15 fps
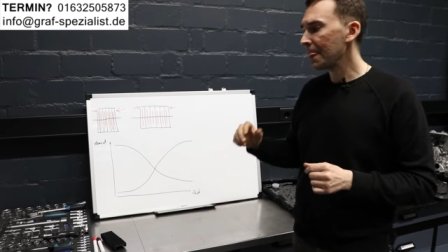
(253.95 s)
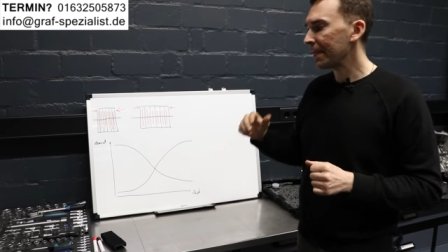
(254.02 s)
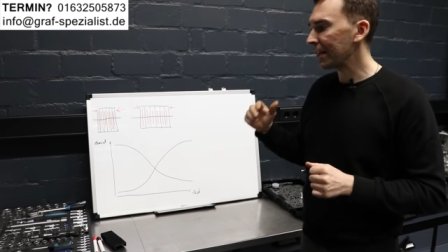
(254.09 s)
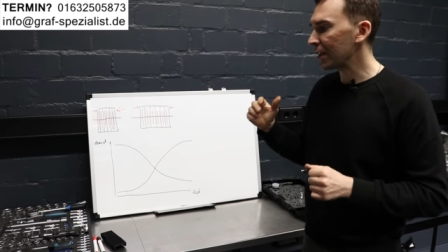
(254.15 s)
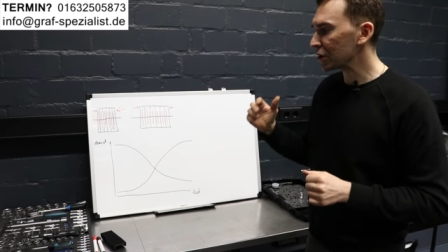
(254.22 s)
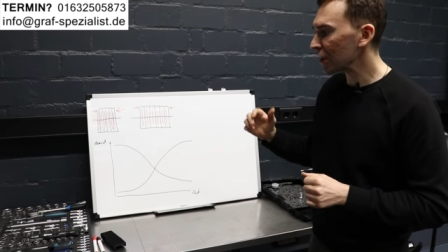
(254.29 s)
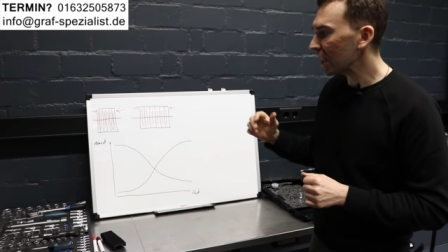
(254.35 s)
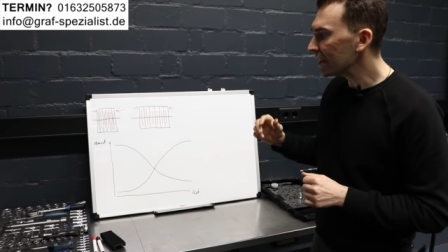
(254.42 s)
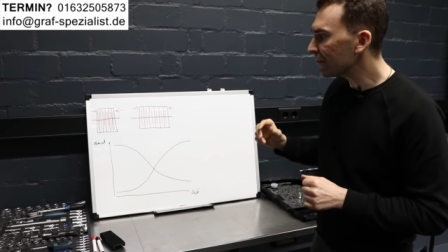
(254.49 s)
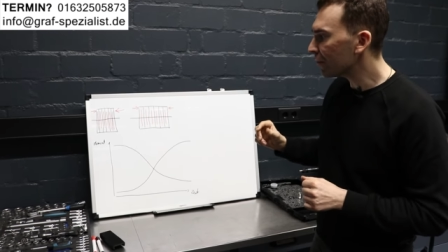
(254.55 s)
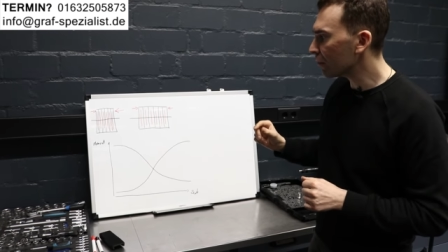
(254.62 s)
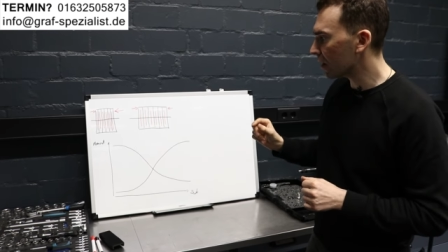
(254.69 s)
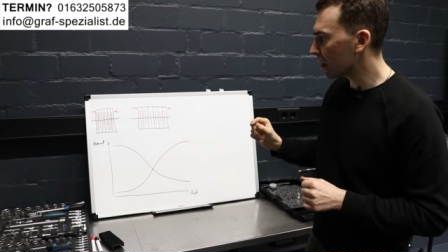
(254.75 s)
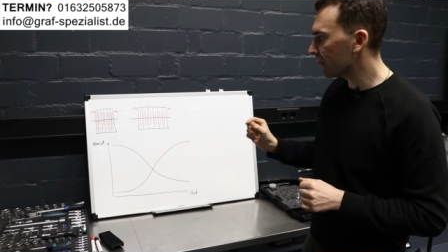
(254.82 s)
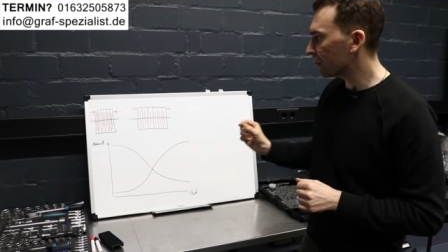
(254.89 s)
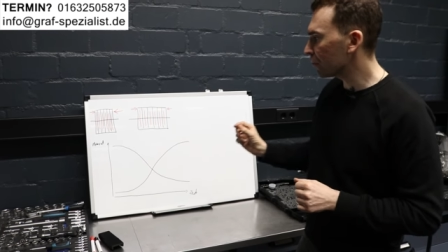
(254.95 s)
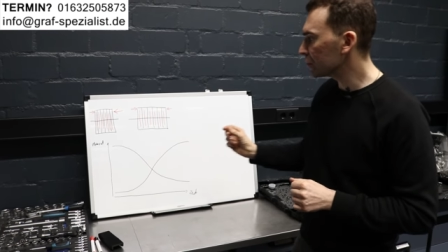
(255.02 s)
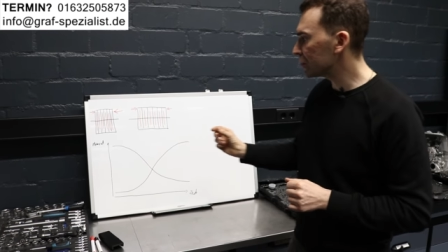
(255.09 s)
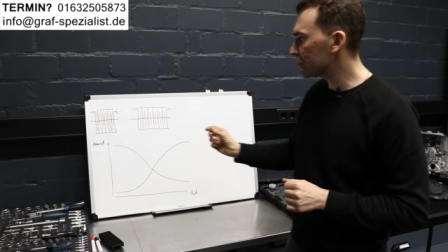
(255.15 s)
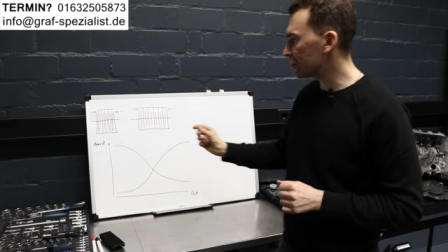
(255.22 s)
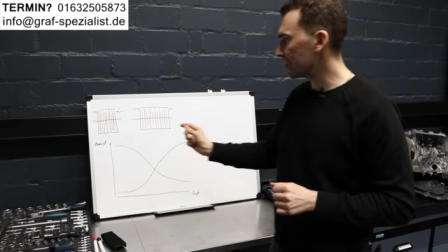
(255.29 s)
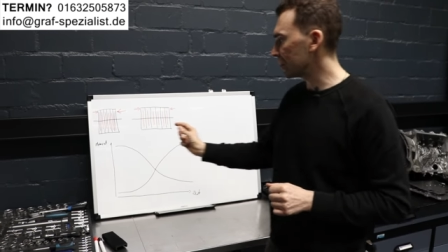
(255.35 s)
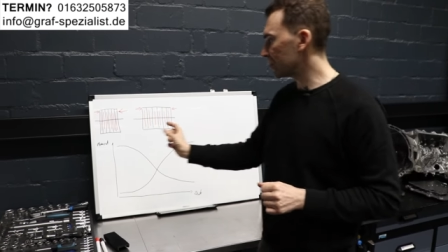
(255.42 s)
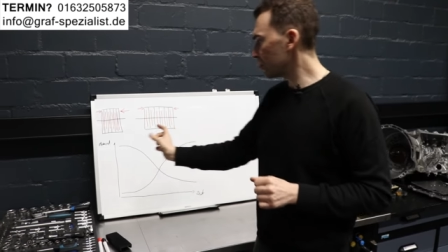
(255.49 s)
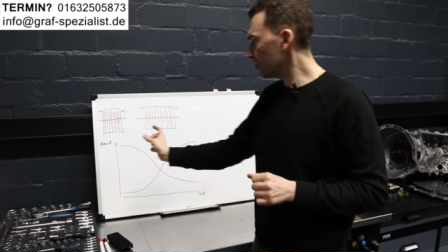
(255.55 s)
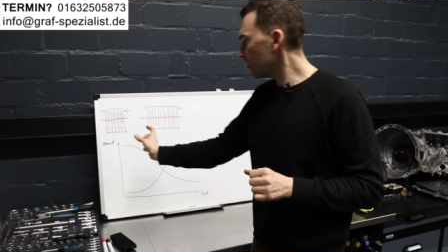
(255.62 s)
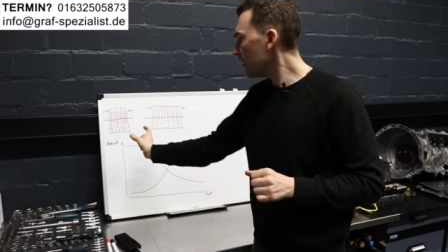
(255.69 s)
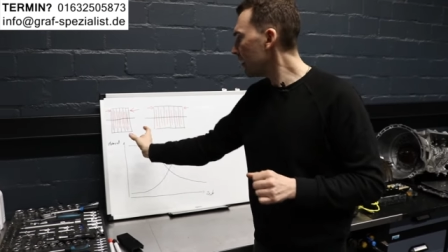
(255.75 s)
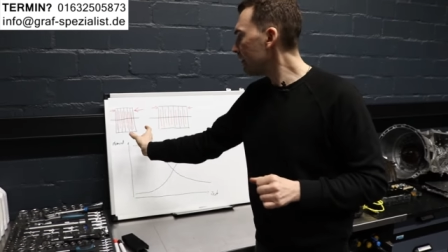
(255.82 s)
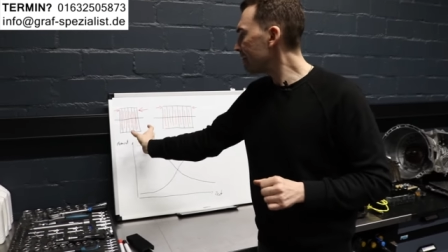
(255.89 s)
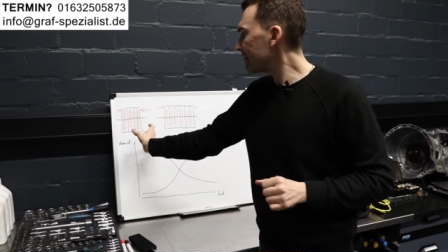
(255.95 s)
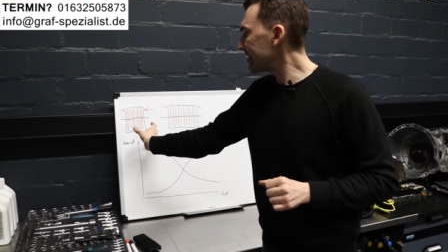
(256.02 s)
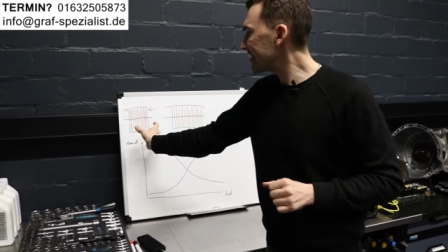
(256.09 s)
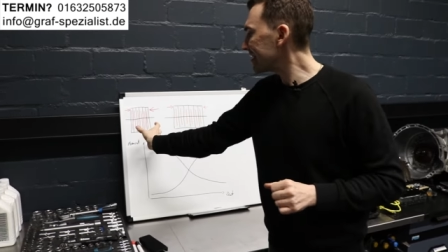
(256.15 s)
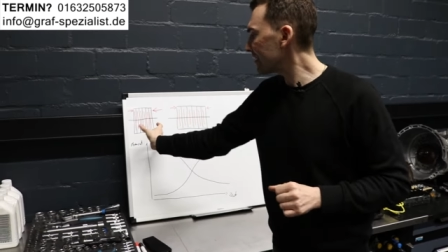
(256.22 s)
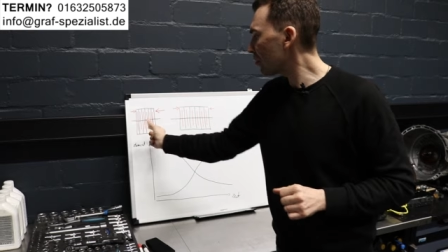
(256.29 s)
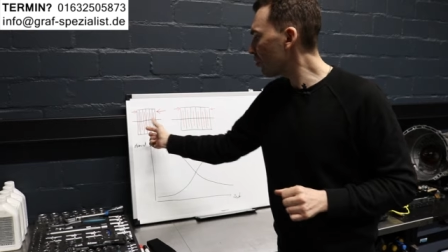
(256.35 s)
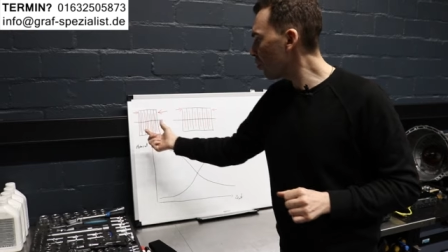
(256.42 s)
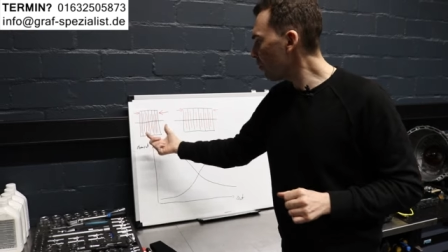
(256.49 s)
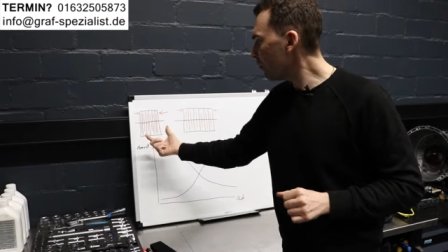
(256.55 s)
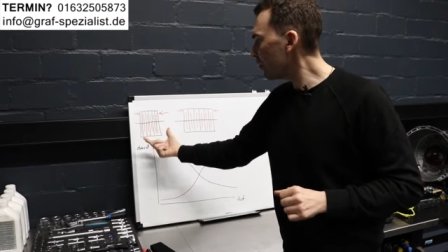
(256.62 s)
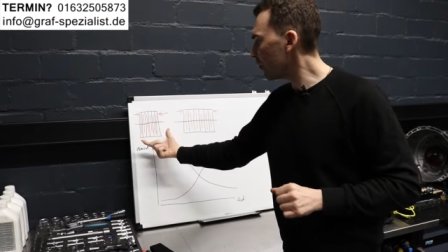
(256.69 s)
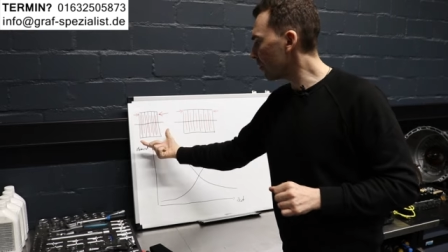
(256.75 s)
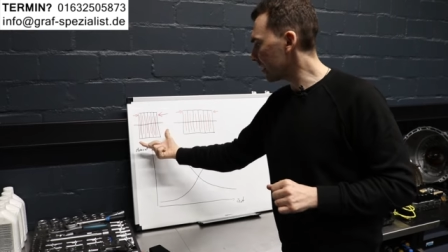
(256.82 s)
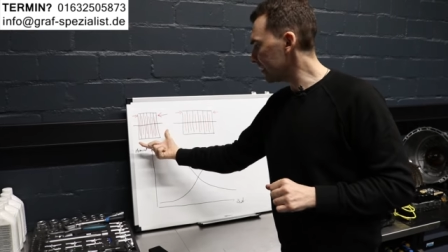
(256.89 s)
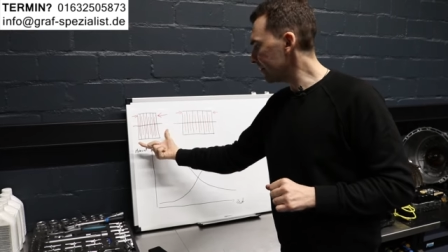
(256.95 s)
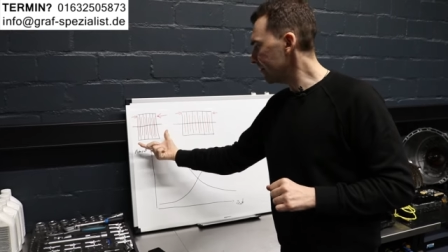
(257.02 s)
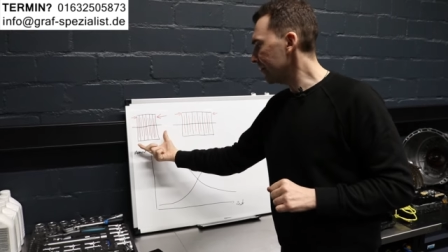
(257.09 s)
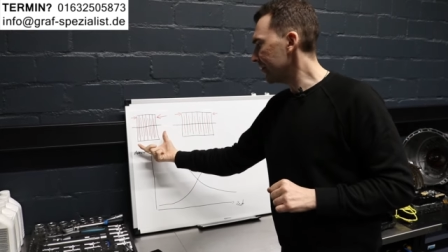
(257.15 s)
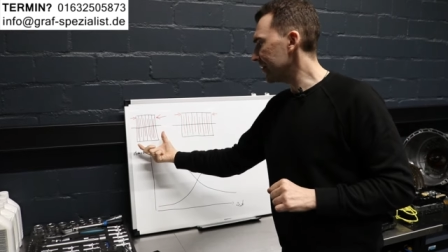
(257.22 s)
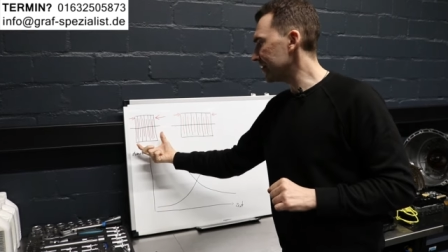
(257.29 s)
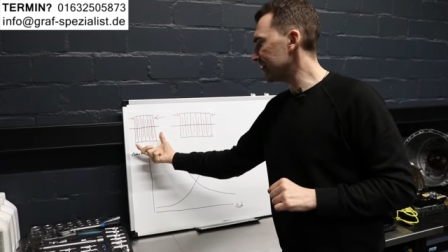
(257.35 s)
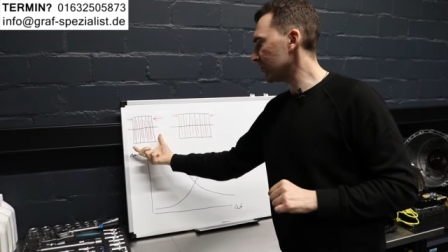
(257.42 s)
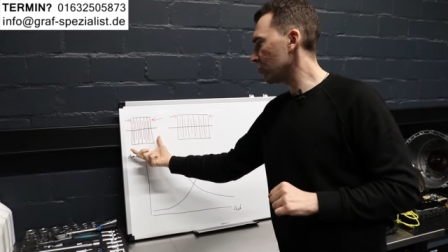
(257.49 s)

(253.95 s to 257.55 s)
der Schaltvorgang funktioniert so, diese Kupplungen, diese